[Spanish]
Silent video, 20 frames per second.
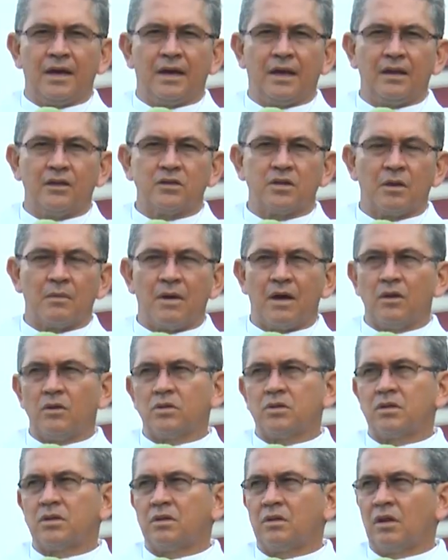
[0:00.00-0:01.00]
queridos
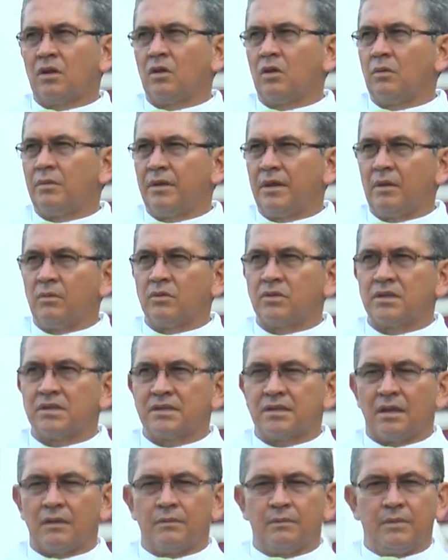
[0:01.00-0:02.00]
hermanos, no olvidemos
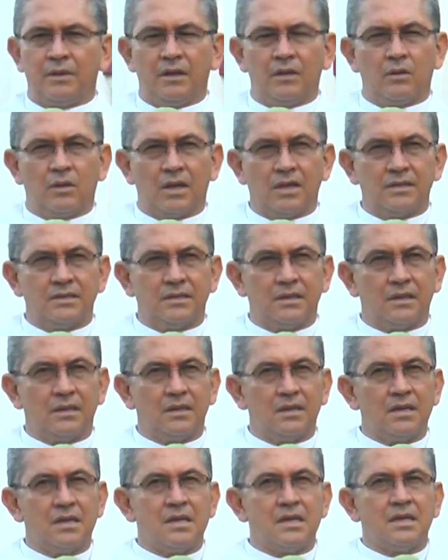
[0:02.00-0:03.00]
estas píldoras de
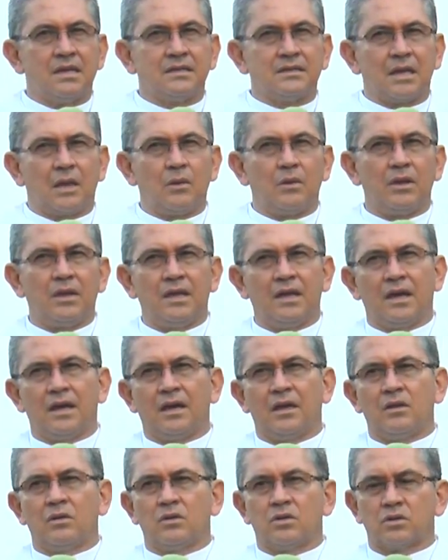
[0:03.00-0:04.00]
sabiduría
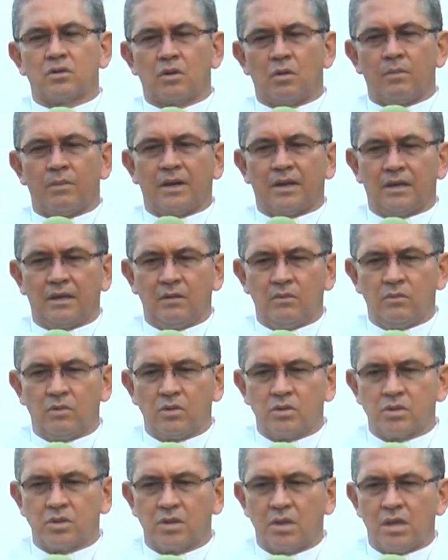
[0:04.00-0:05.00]
que nos
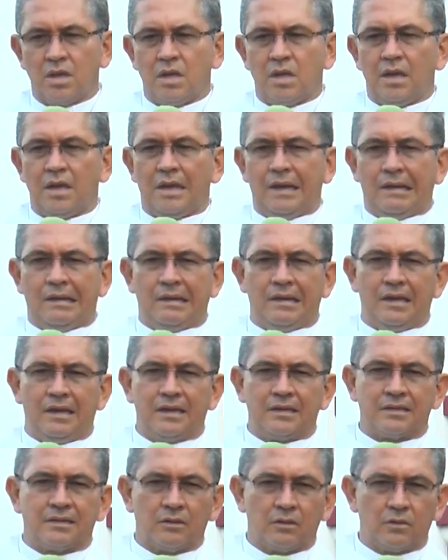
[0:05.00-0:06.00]
compartimos en
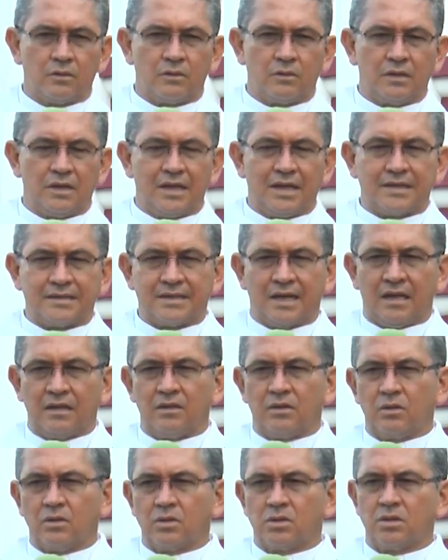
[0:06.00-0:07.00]
estos días
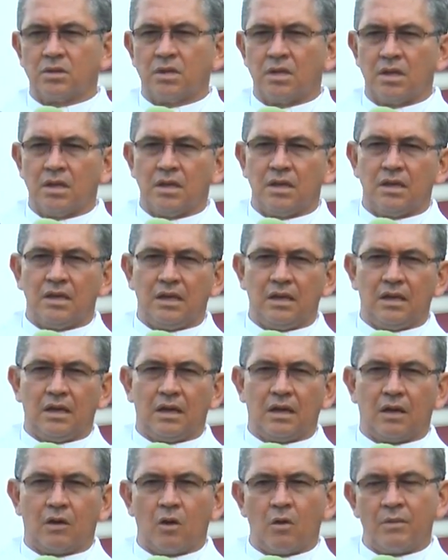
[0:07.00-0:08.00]
santos y
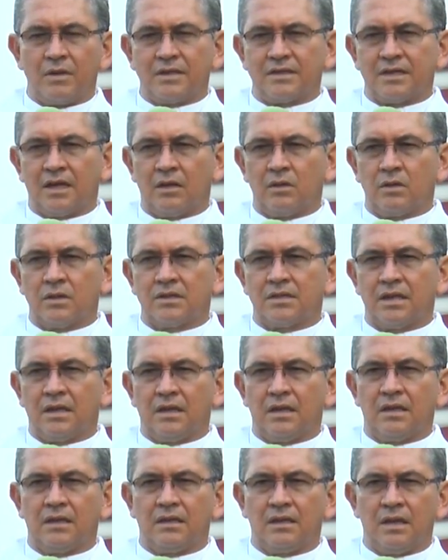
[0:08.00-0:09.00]
eh, comenzando
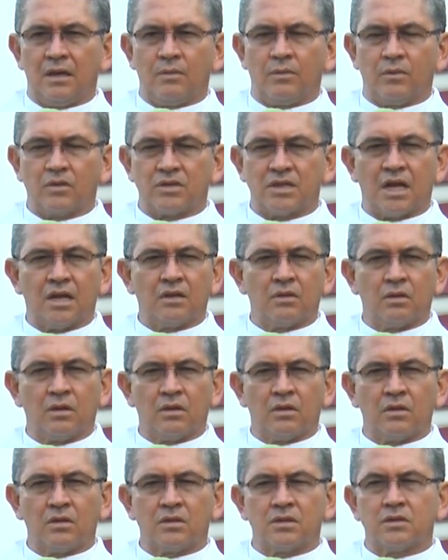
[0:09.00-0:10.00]
este tiempo santo,
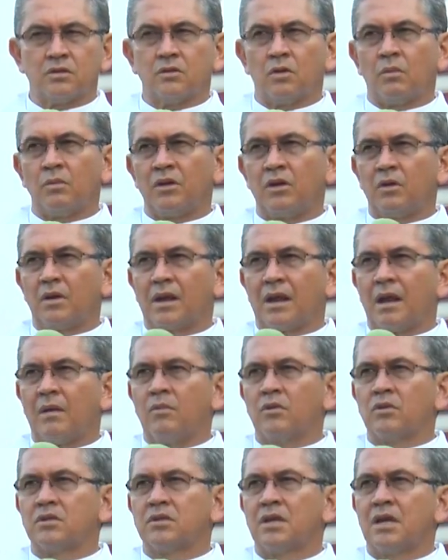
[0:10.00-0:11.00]
entonces Domingo de
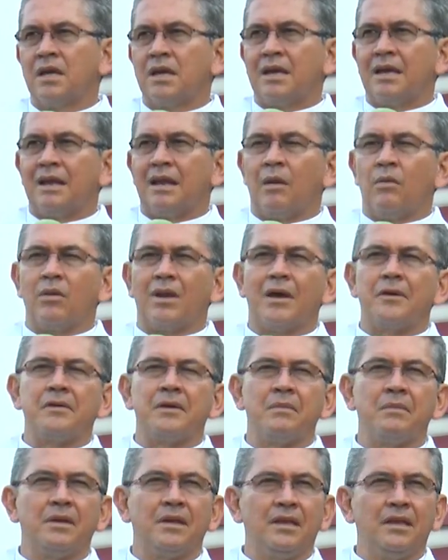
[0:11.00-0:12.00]
Ramos, damos la
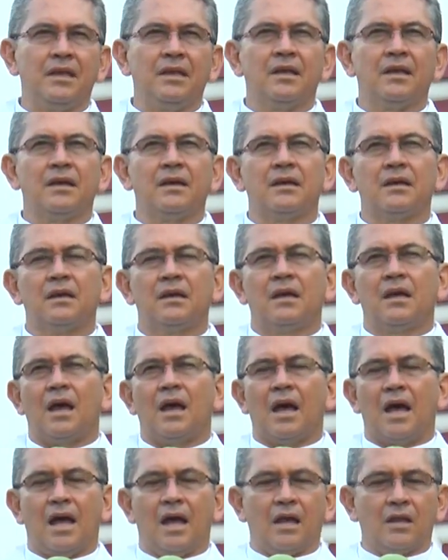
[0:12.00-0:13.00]
bienvenida
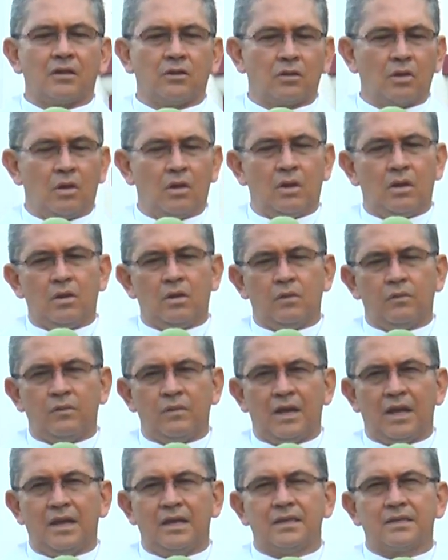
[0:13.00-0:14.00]
a todos los
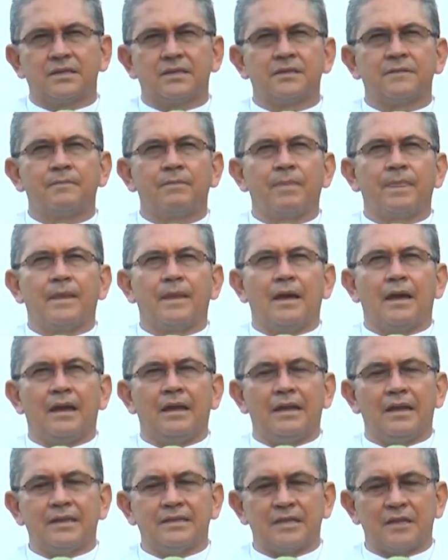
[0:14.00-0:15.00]
fieles
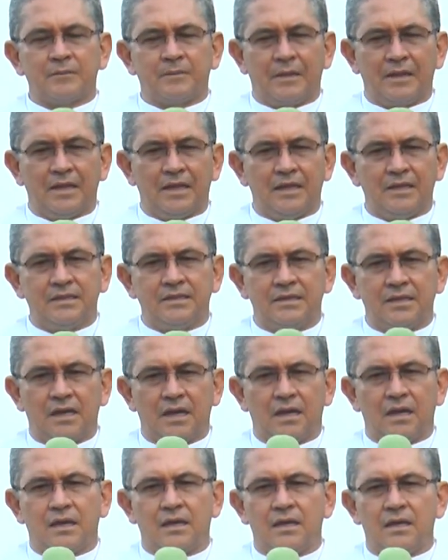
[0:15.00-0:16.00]
en esa
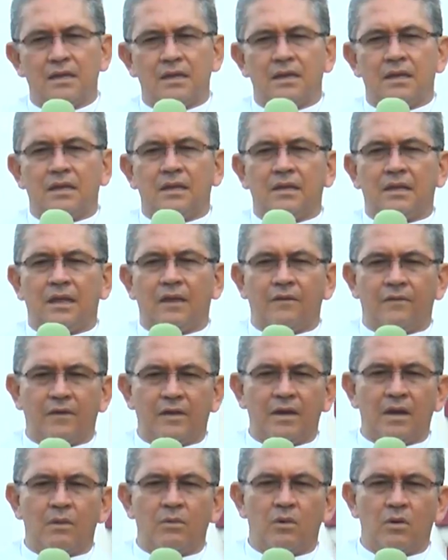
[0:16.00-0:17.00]
experiencia de fe
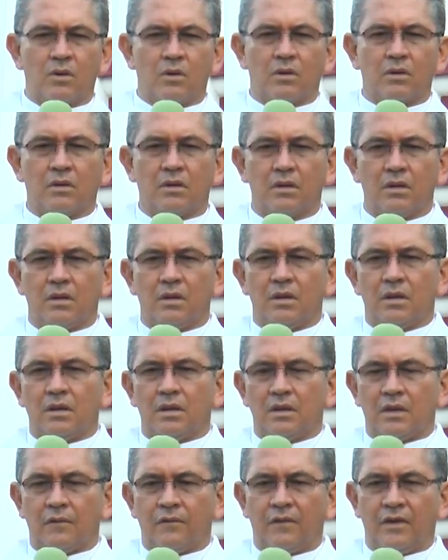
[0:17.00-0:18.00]
y amor,
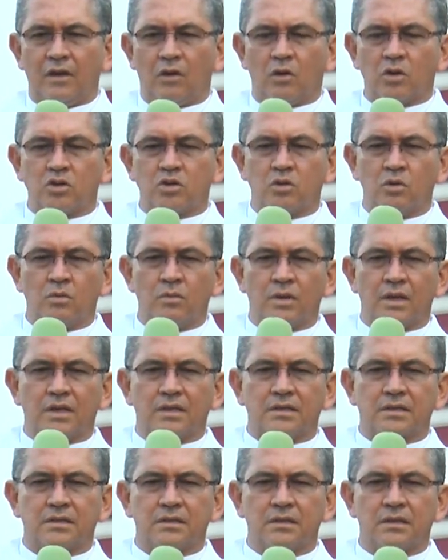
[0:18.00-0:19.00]
de fe y
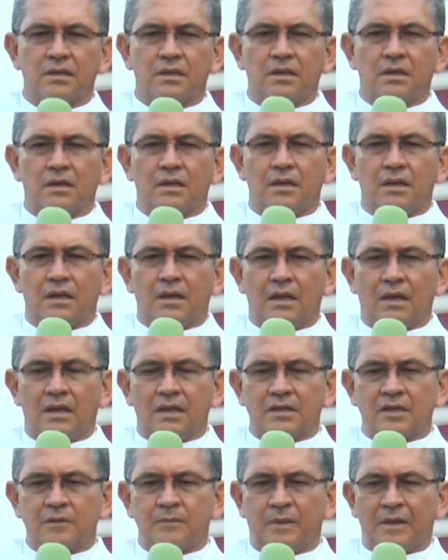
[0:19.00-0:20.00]
costumbres, en
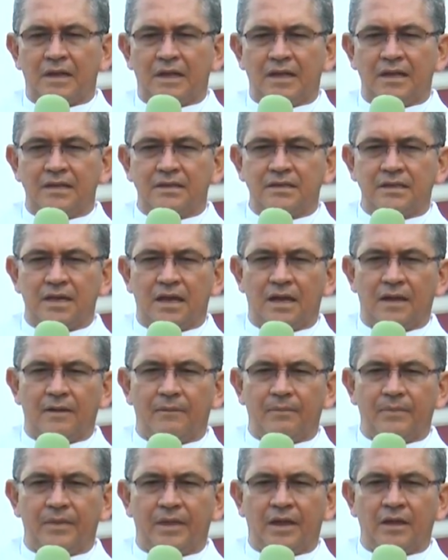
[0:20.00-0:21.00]
esa experiencia
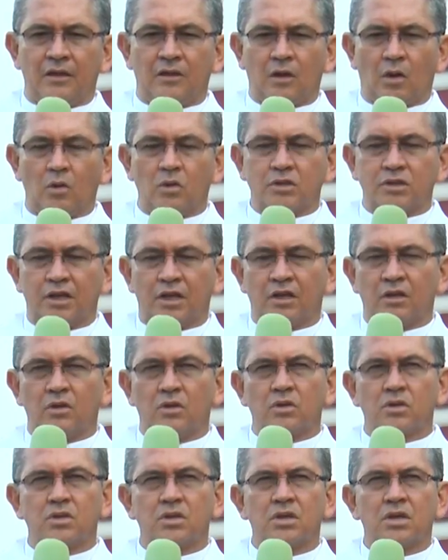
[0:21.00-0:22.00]
de
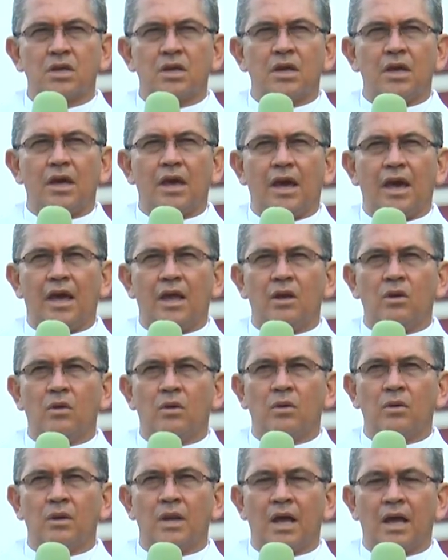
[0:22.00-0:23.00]
introducirnos en
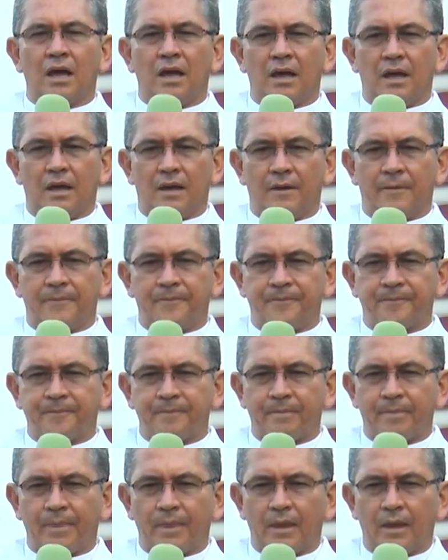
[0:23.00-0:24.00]
una,
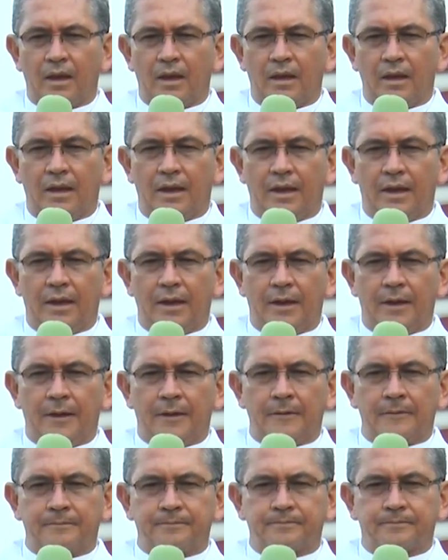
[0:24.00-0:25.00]

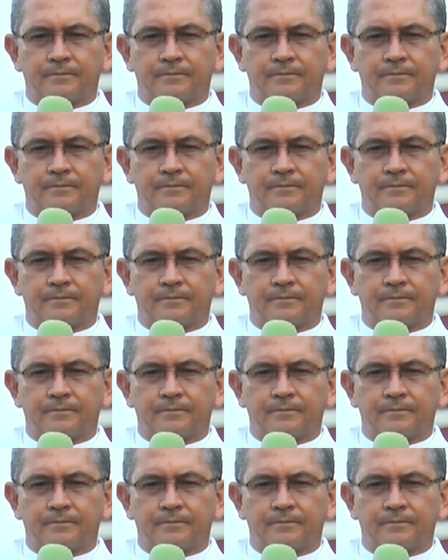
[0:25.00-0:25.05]
eh,